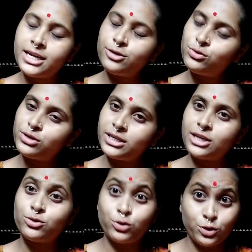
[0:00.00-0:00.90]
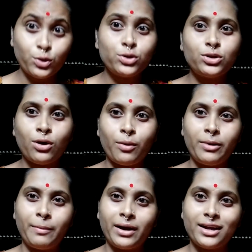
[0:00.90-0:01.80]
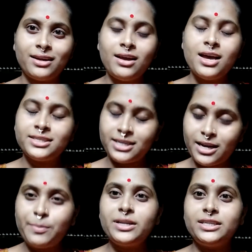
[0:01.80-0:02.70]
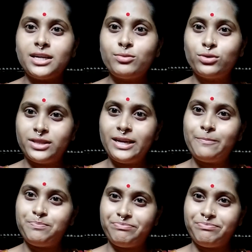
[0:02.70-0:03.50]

কিন্তু সেটা সহ্য করতে হবে আমাকে সেটা আমি নিজের মধ্যে